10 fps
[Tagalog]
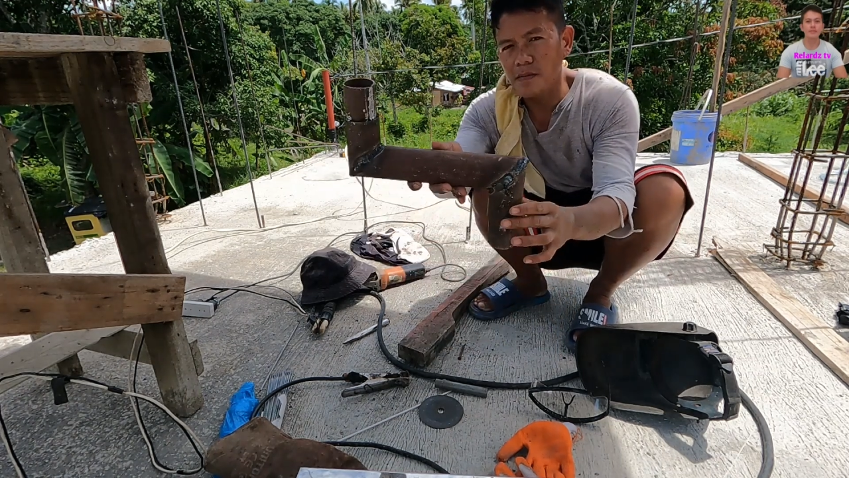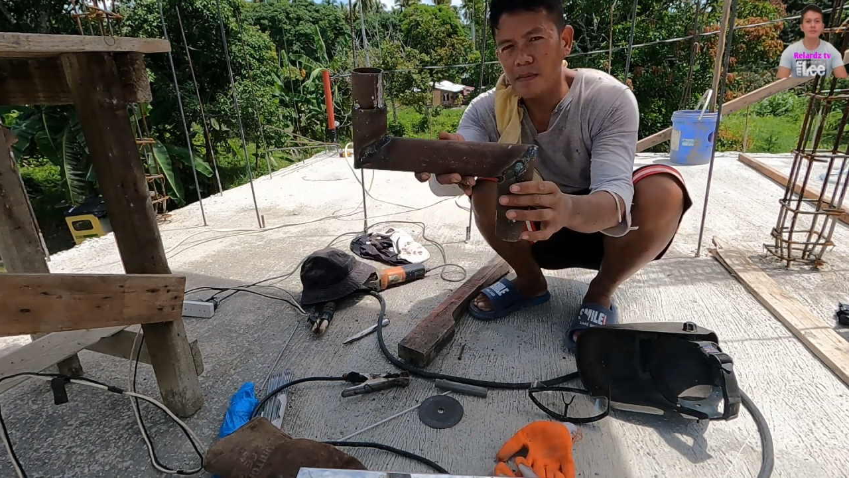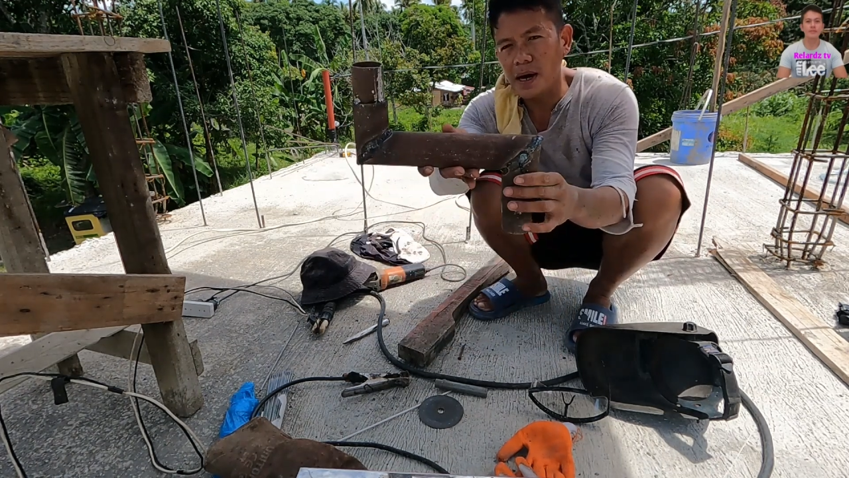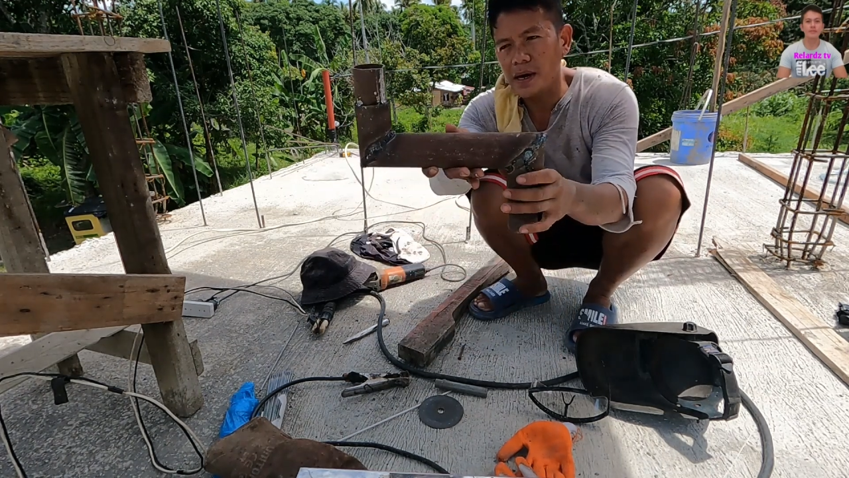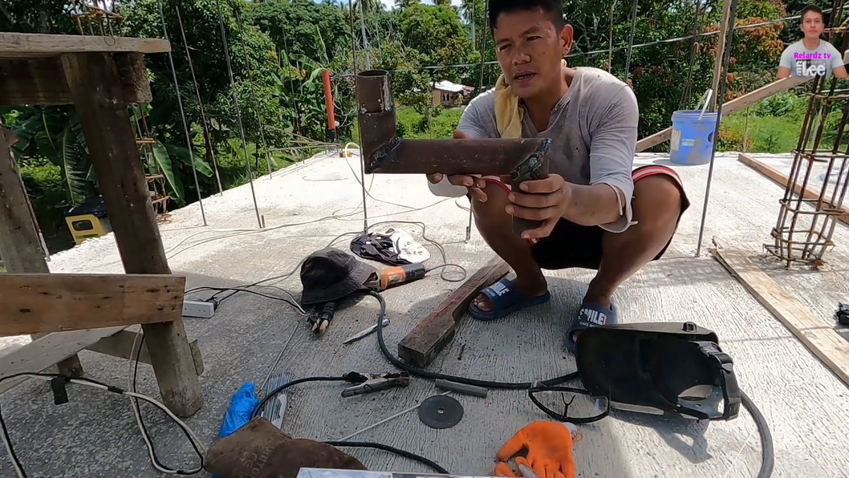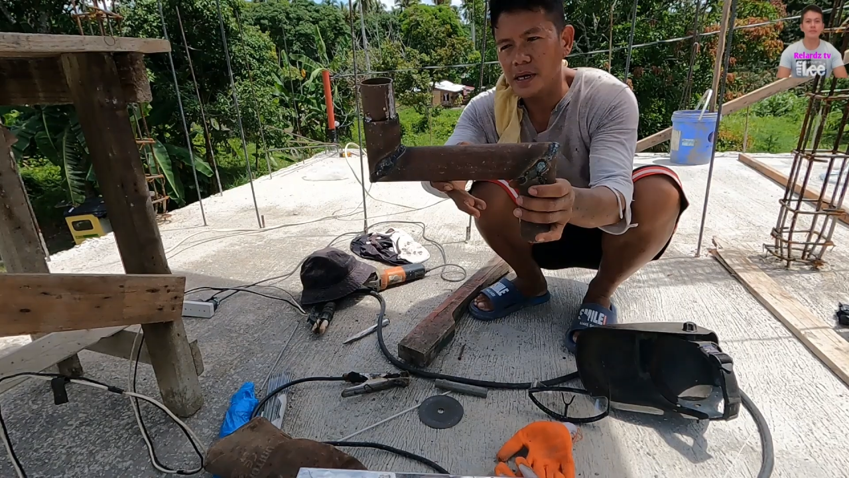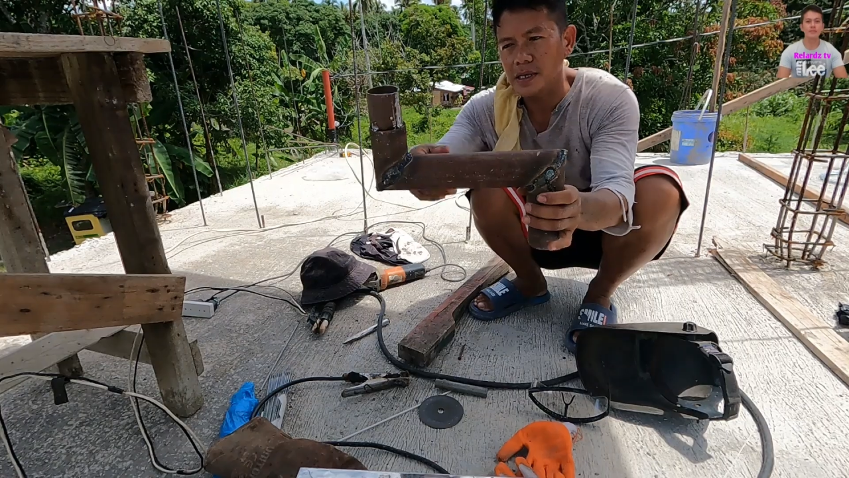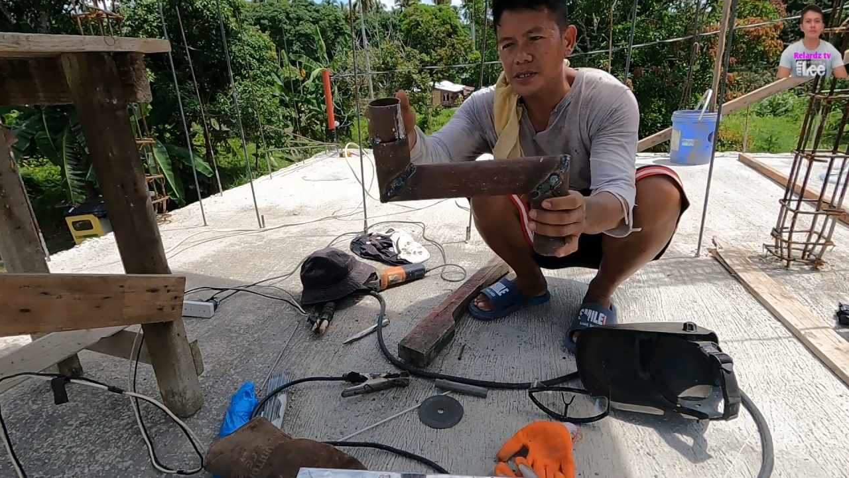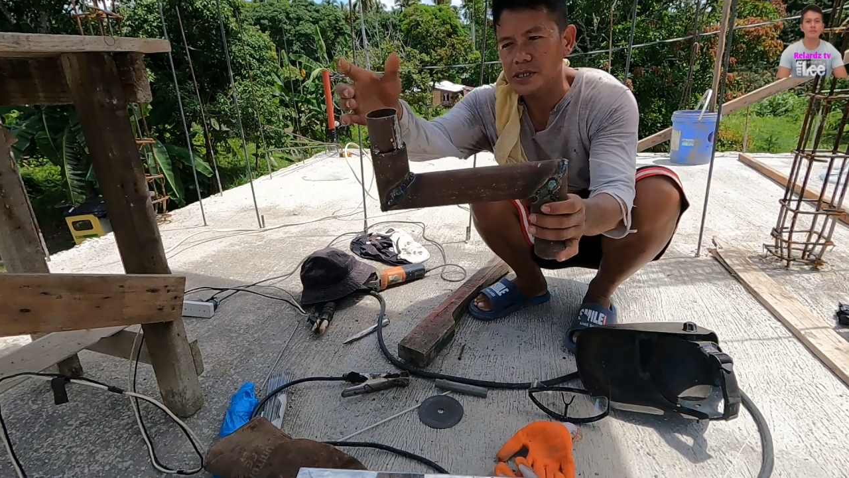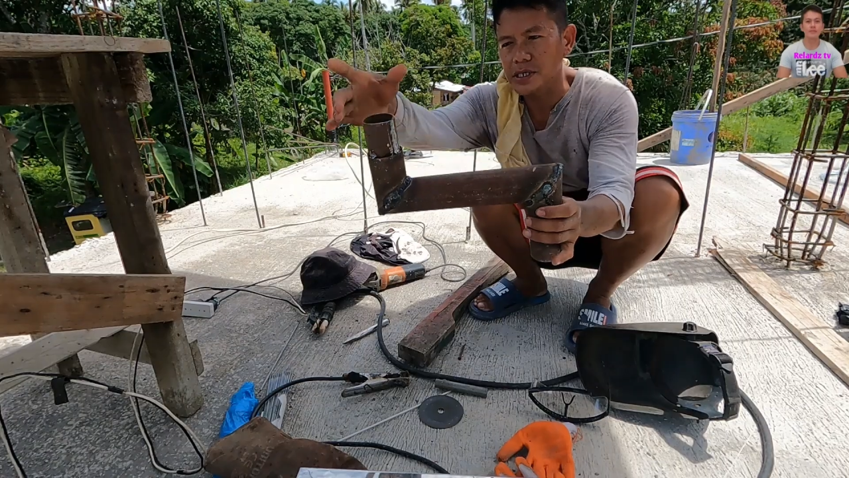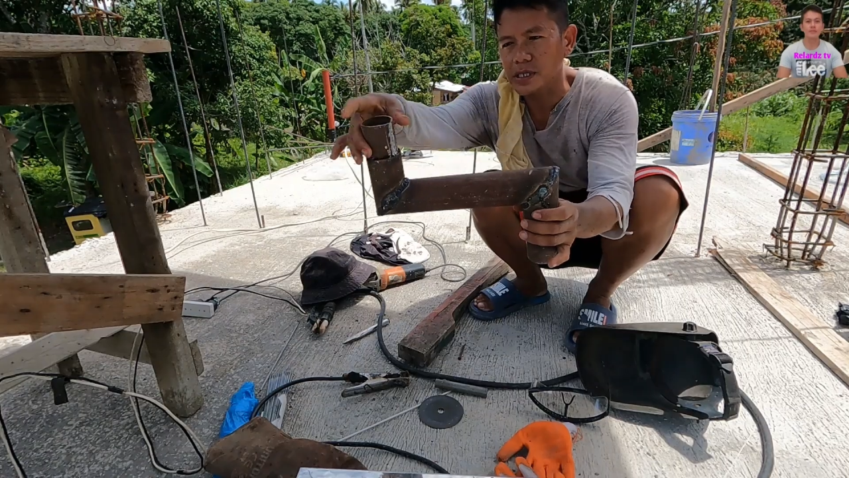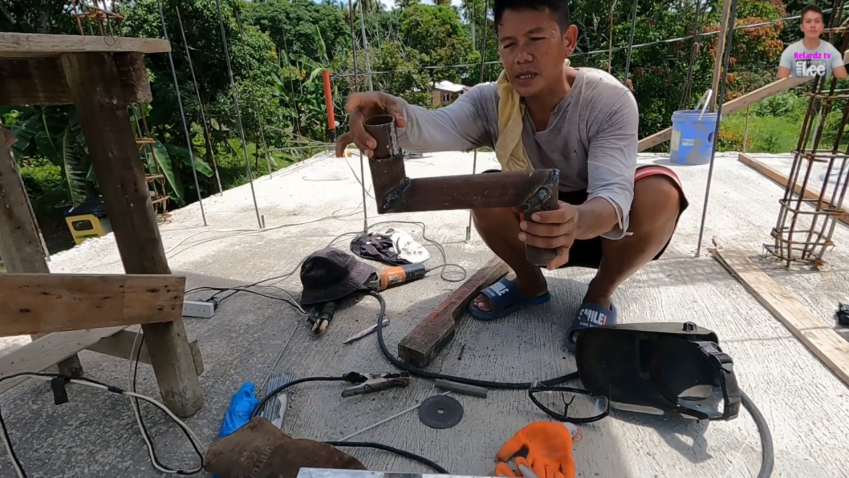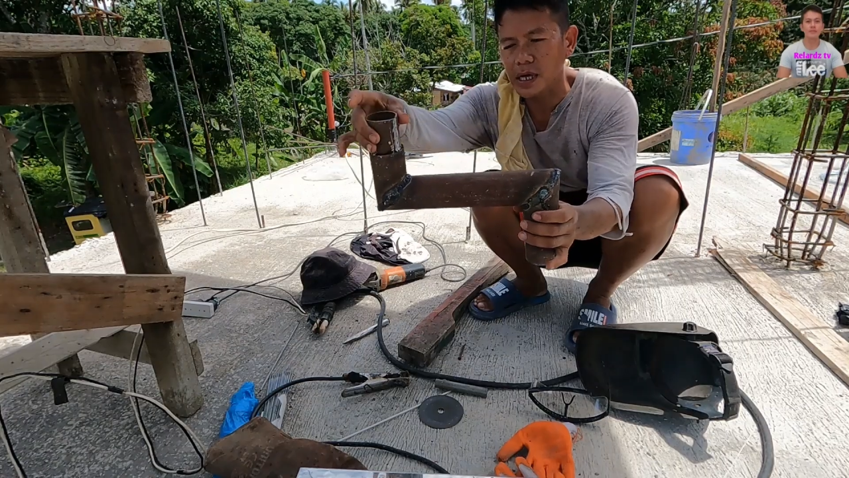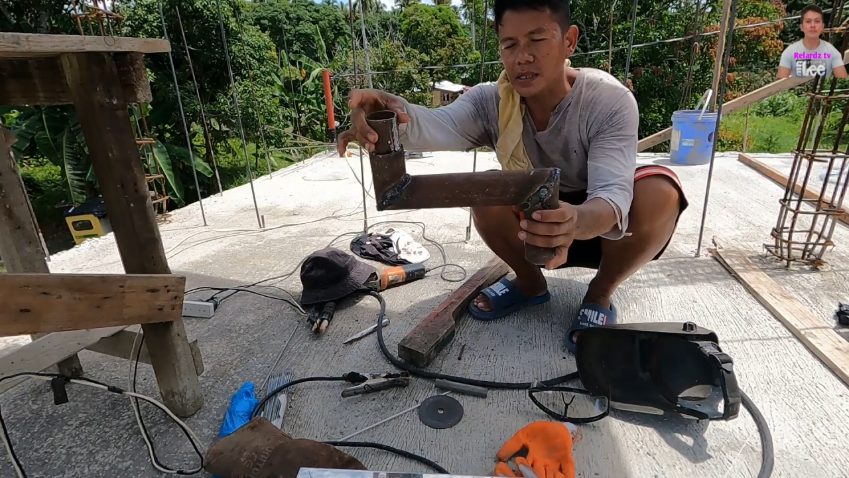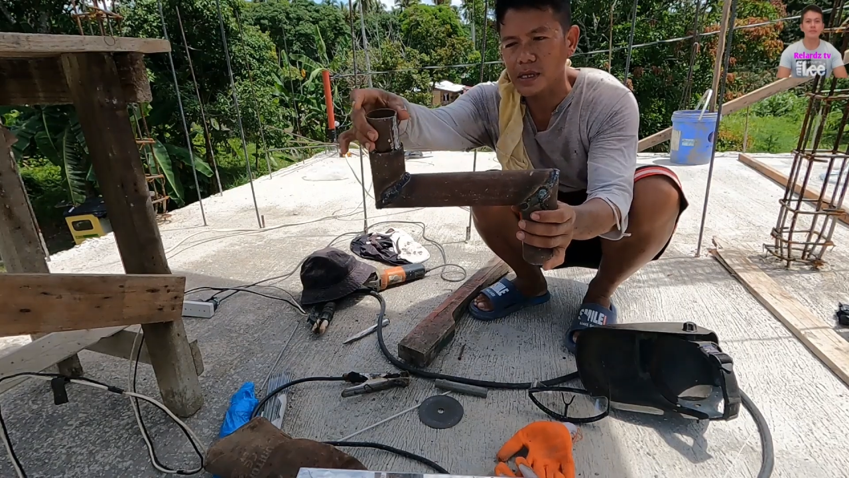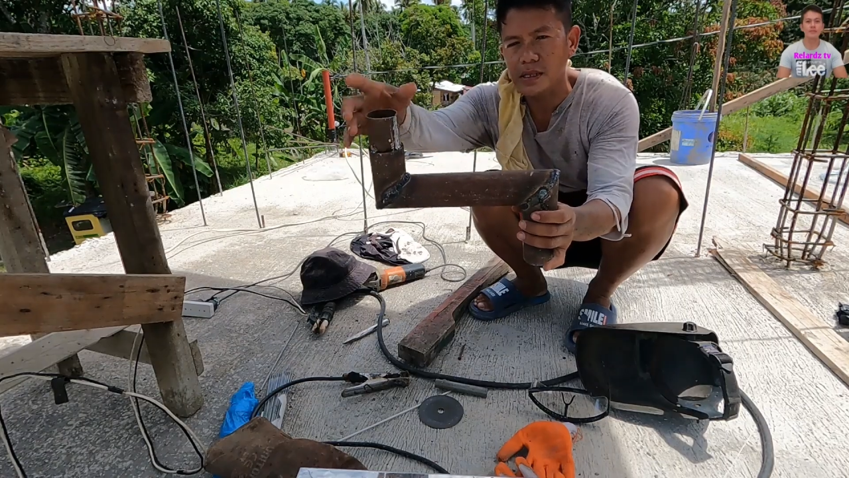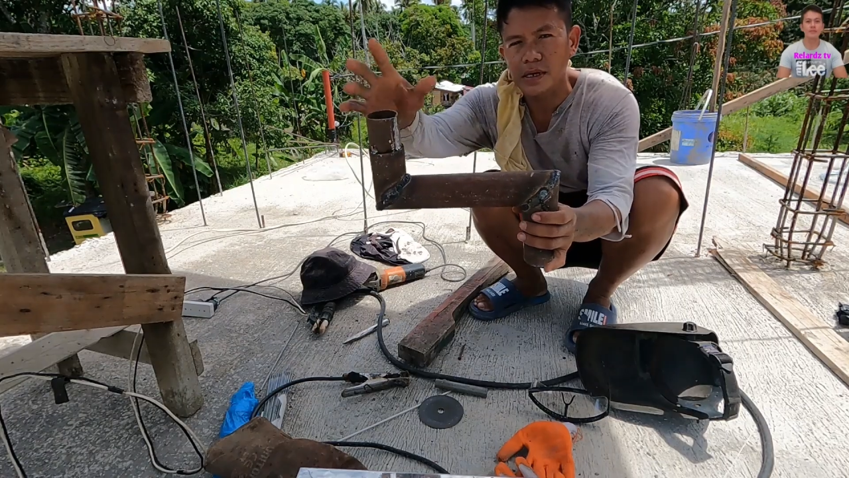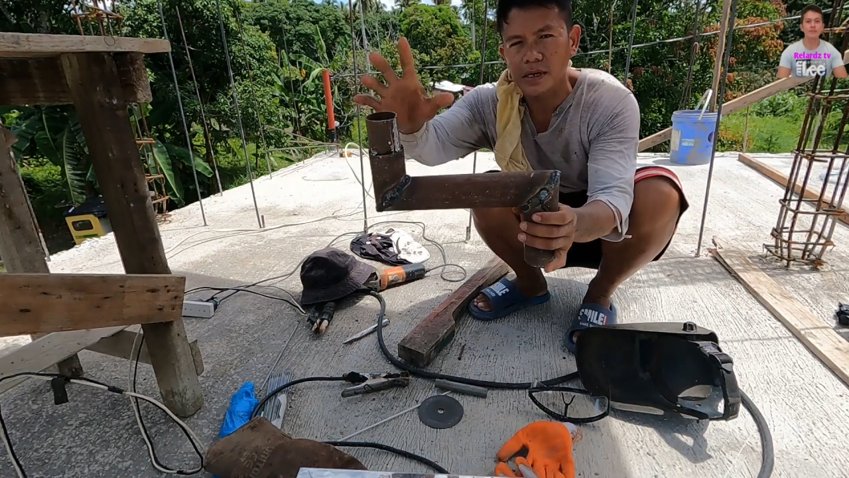ma-insert na natin